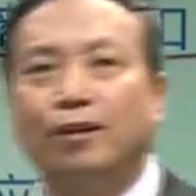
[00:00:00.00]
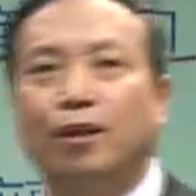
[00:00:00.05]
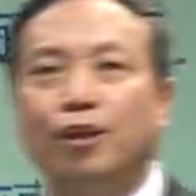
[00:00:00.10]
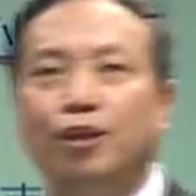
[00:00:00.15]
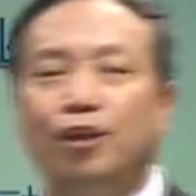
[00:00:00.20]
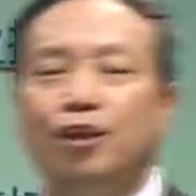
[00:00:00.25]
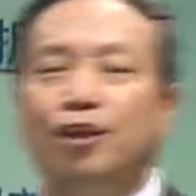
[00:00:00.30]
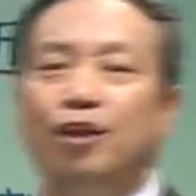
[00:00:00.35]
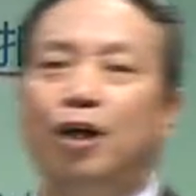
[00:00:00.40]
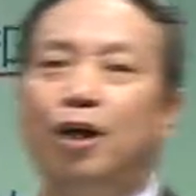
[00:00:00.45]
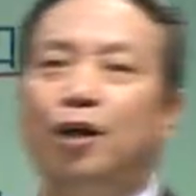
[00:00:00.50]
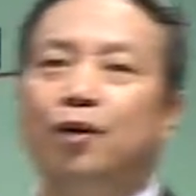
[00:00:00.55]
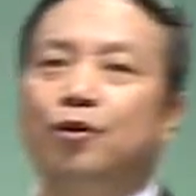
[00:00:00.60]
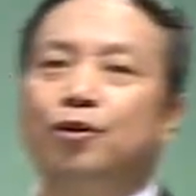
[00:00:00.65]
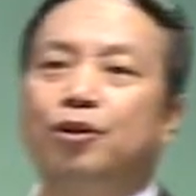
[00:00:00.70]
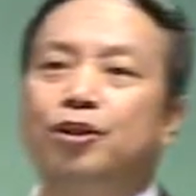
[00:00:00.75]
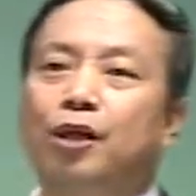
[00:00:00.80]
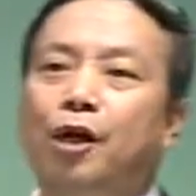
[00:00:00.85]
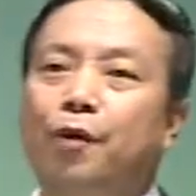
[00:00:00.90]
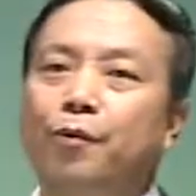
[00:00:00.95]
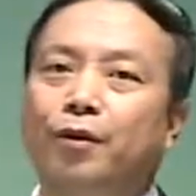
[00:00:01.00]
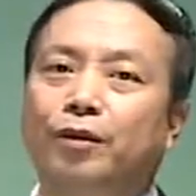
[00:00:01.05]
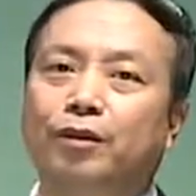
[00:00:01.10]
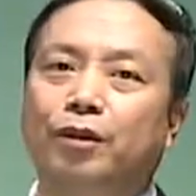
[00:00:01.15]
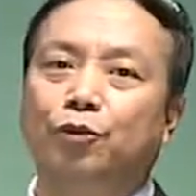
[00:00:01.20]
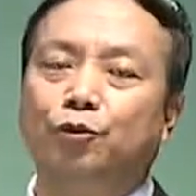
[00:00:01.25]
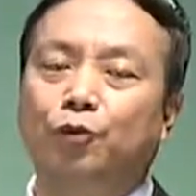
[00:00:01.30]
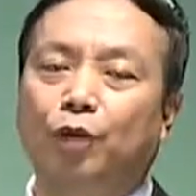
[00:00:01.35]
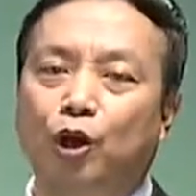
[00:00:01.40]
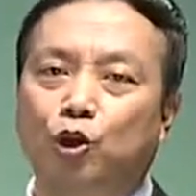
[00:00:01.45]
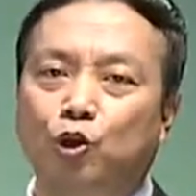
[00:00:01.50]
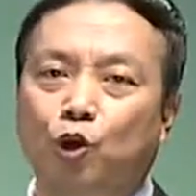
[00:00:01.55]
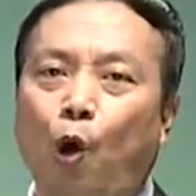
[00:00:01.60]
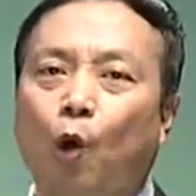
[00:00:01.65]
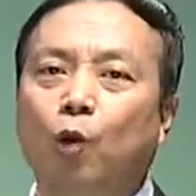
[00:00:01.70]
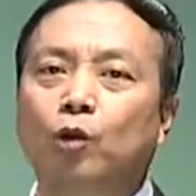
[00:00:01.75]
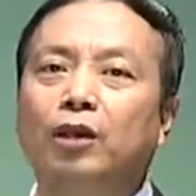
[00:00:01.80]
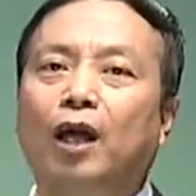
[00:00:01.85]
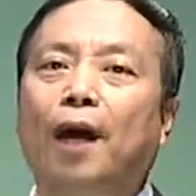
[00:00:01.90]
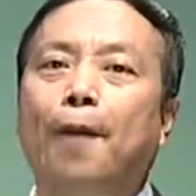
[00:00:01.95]
照日后事项原则处理，
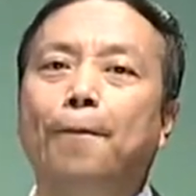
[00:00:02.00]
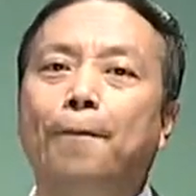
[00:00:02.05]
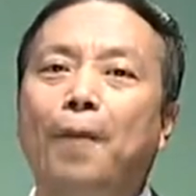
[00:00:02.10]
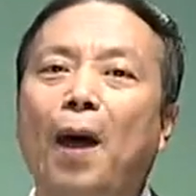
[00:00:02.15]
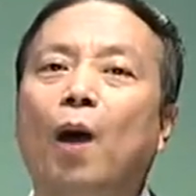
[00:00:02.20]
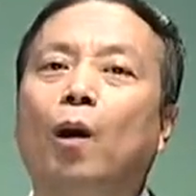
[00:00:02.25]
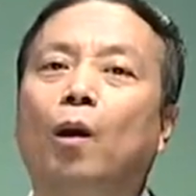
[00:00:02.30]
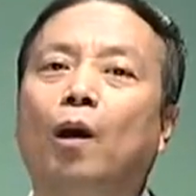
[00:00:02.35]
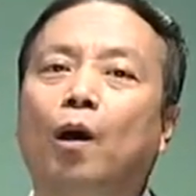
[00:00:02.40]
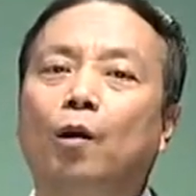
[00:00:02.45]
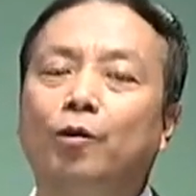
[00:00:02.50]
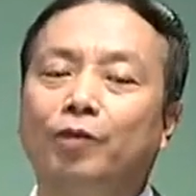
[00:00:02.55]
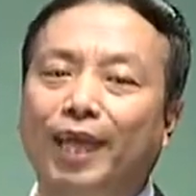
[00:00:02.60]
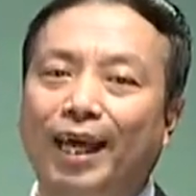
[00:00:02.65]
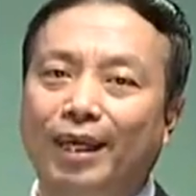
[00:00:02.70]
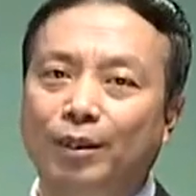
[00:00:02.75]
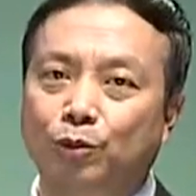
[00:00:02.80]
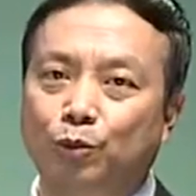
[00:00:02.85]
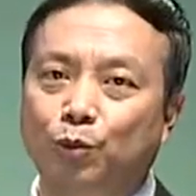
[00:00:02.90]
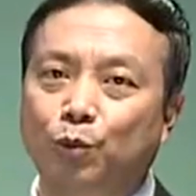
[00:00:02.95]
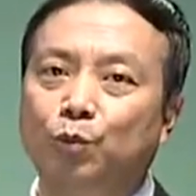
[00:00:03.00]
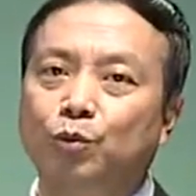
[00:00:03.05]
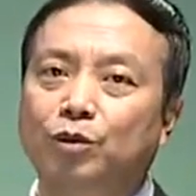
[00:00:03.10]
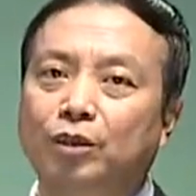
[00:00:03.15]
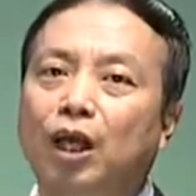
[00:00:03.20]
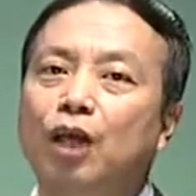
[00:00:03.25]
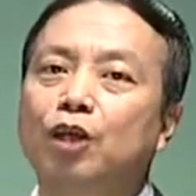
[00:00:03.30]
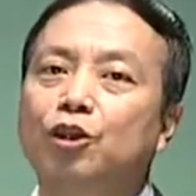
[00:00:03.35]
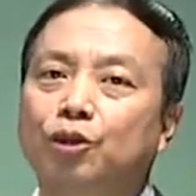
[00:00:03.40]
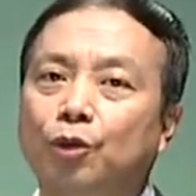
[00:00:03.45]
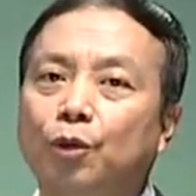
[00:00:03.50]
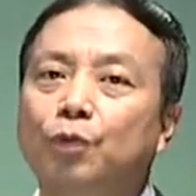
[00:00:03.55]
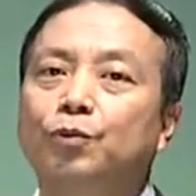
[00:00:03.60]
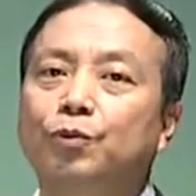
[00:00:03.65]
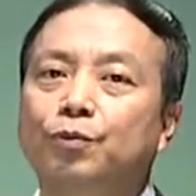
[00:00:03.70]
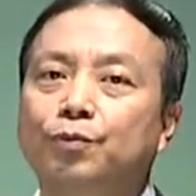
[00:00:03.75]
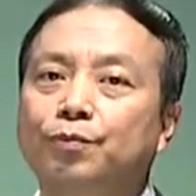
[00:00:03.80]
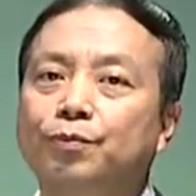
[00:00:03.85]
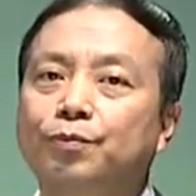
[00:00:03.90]
冲减报告年度的收入。